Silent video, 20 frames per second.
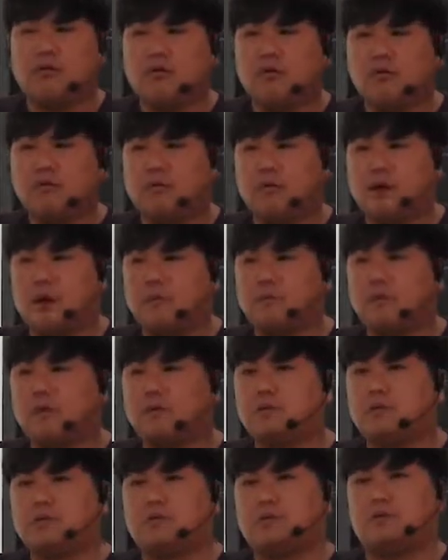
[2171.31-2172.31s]
그냥 안
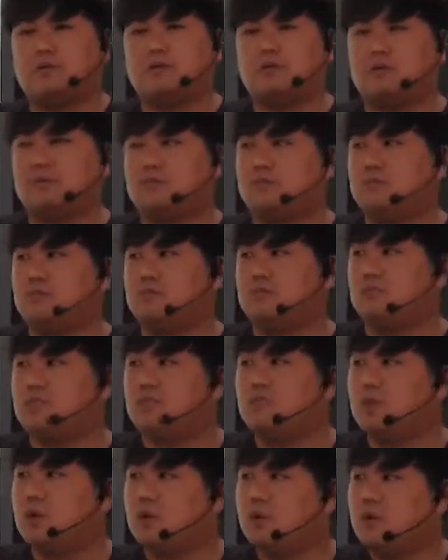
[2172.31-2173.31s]
받은 거야.
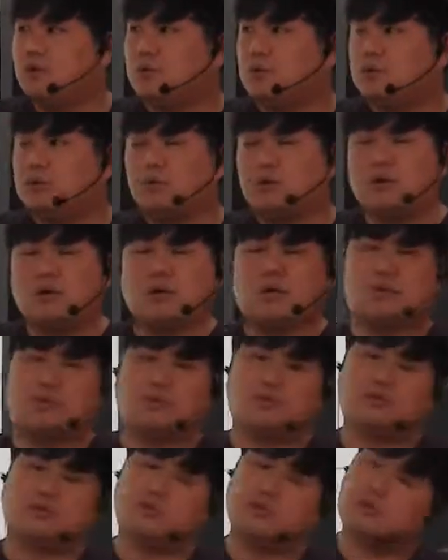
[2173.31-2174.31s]
그럼 생각해 보는
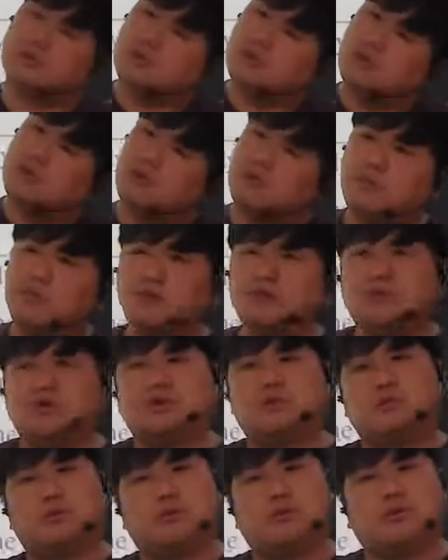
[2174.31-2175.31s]
거죠.
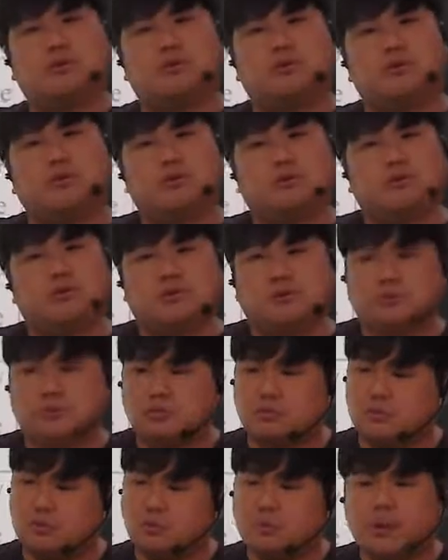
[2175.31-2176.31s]
합리적이면 이거
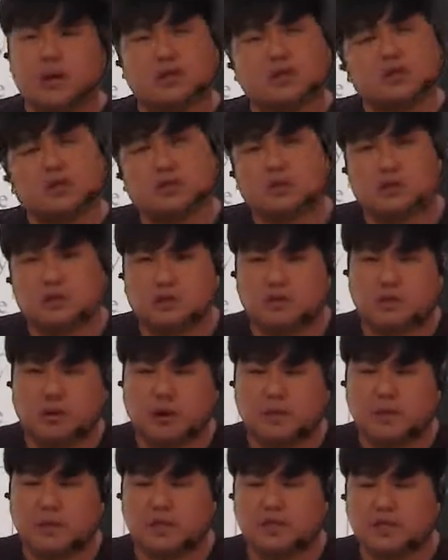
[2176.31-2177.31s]
돈 받아야 될 텐데 왜 안
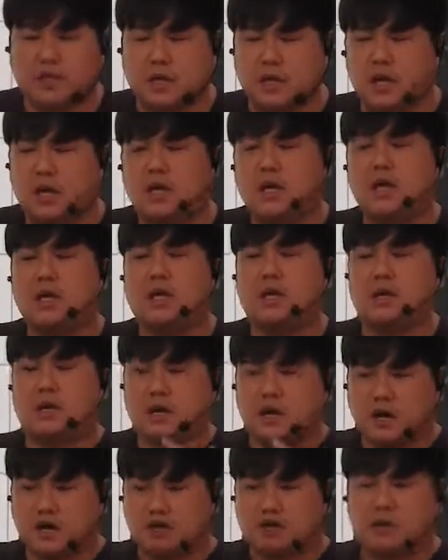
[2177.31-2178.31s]
받을까?
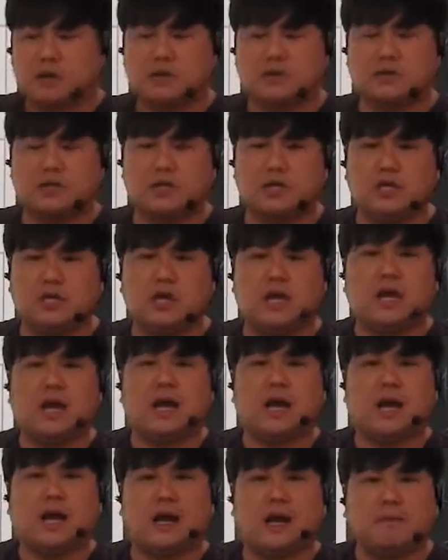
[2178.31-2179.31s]
라고 봤더니
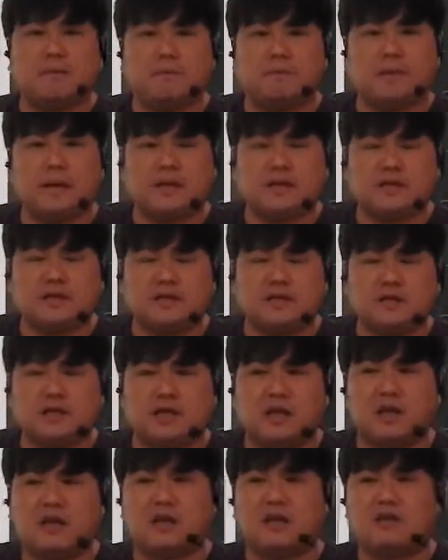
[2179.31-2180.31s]
안 받는
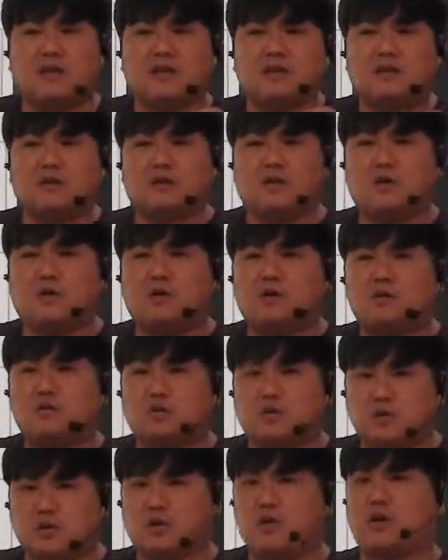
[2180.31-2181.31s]
게 더
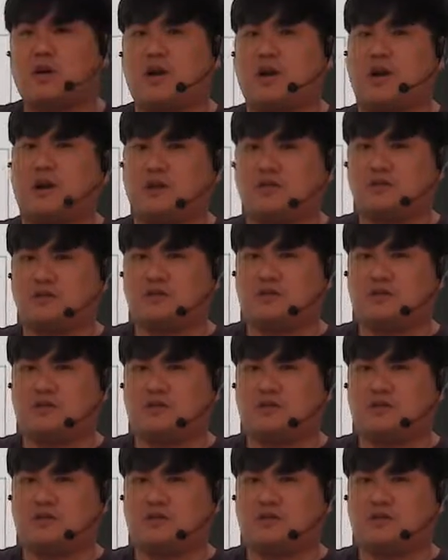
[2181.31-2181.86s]
좋더라는 거죠.